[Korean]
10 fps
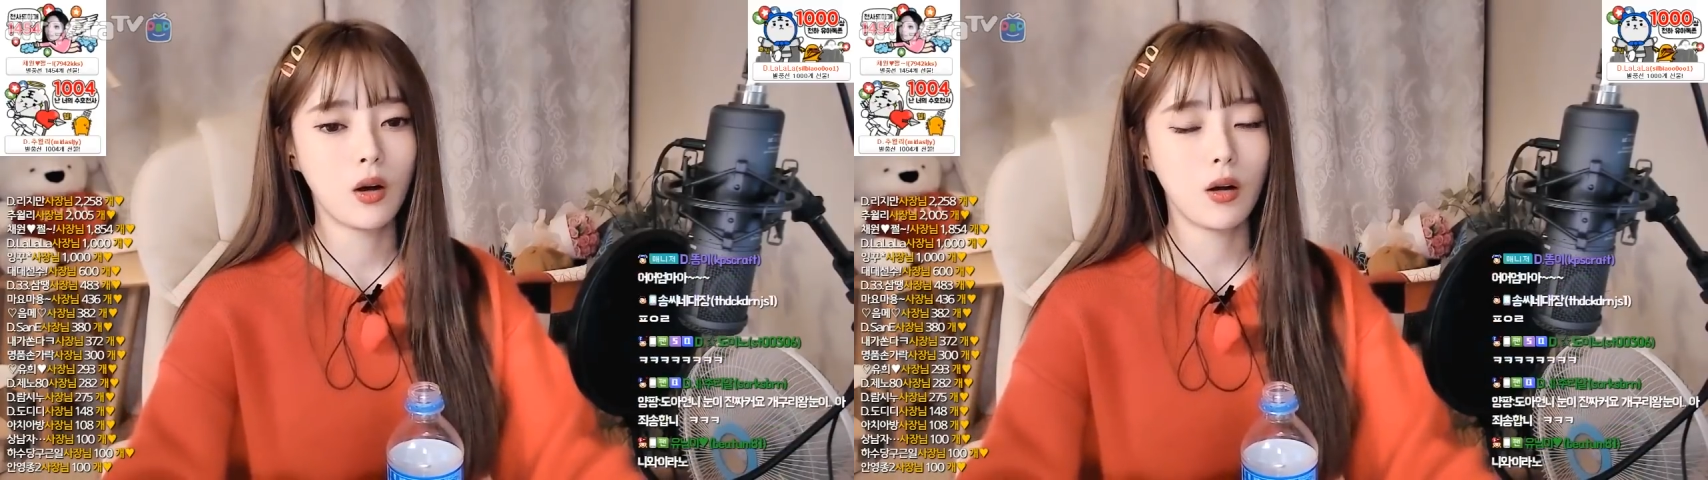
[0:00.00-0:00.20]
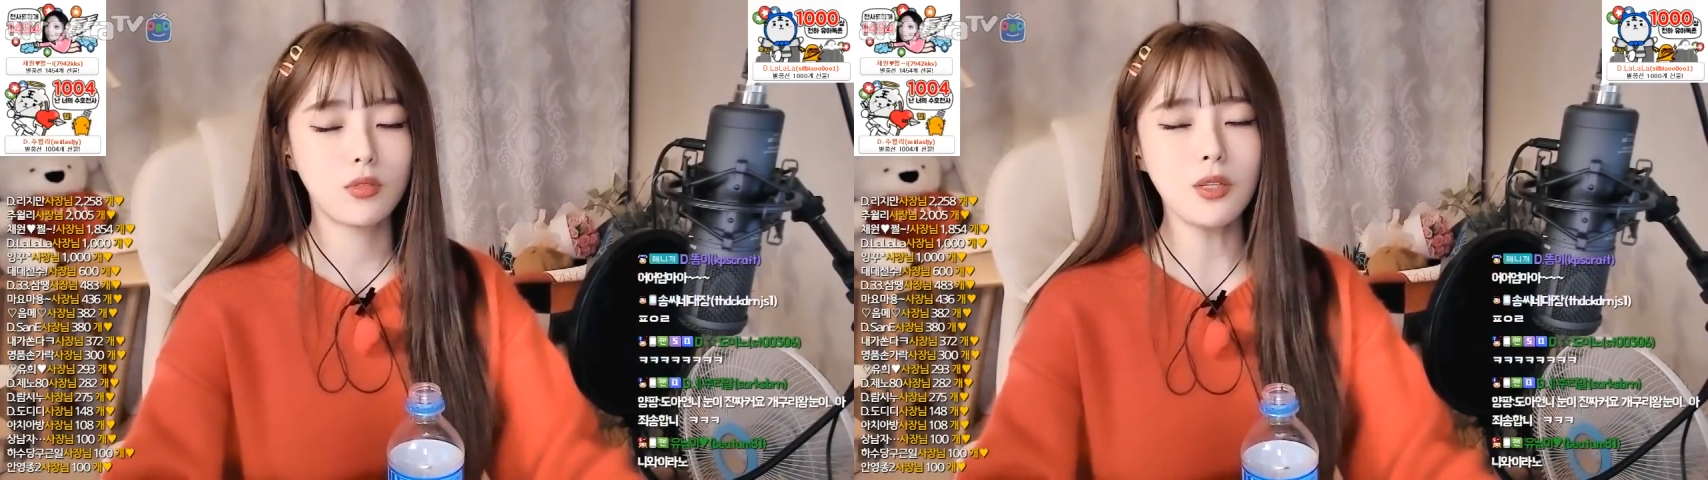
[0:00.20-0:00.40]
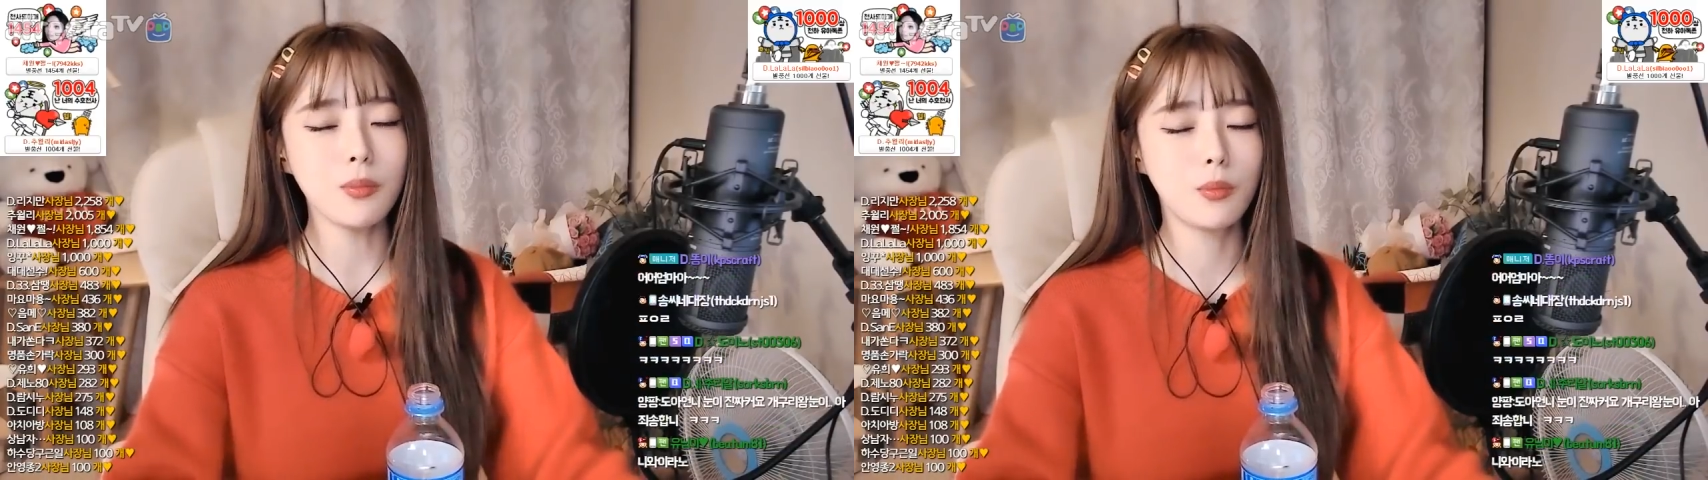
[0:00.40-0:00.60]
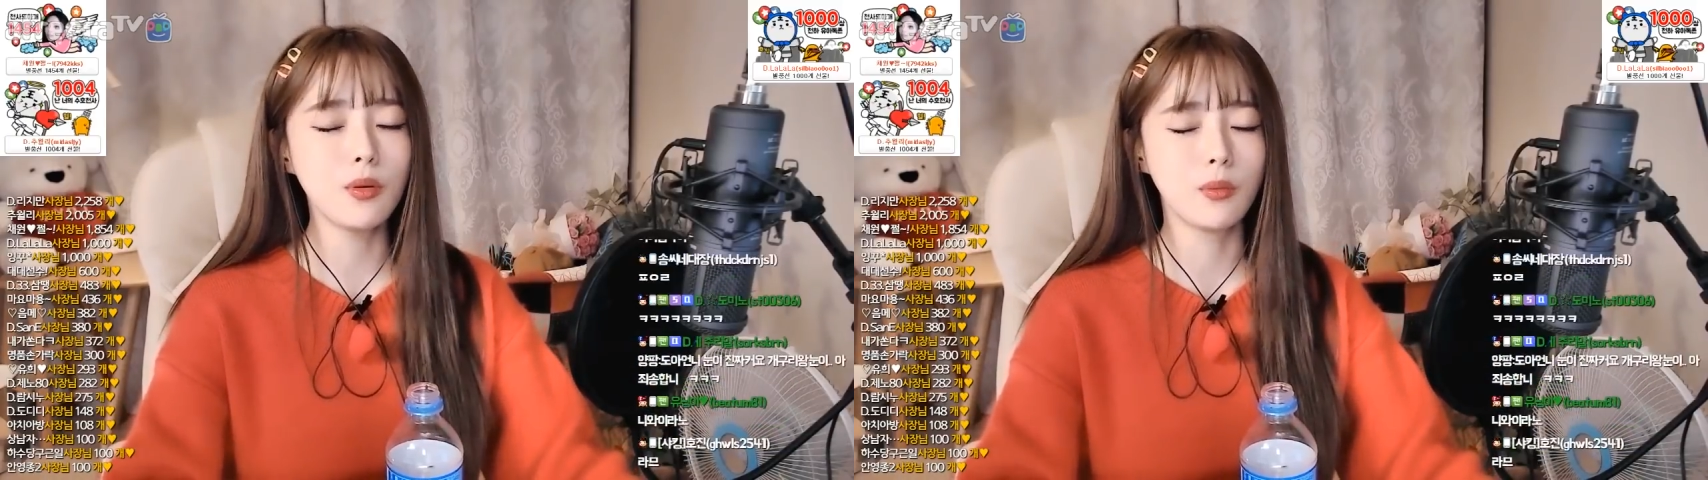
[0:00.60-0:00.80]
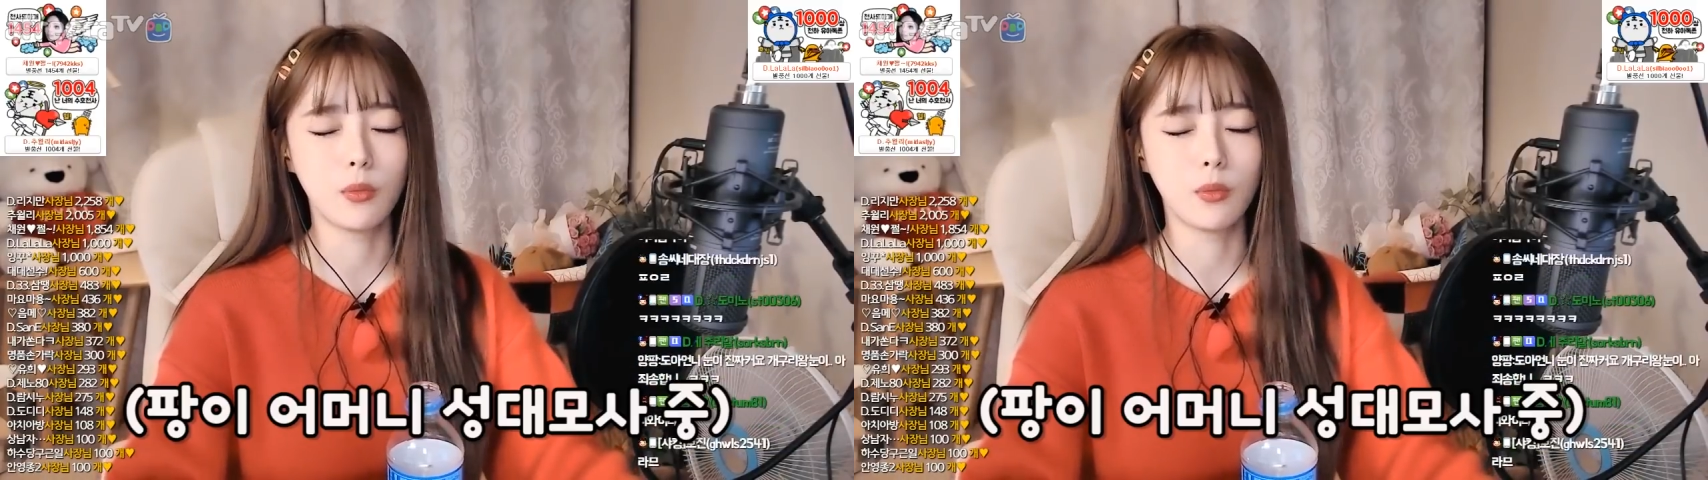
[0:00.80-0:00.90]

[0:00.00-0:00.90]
언니 뭐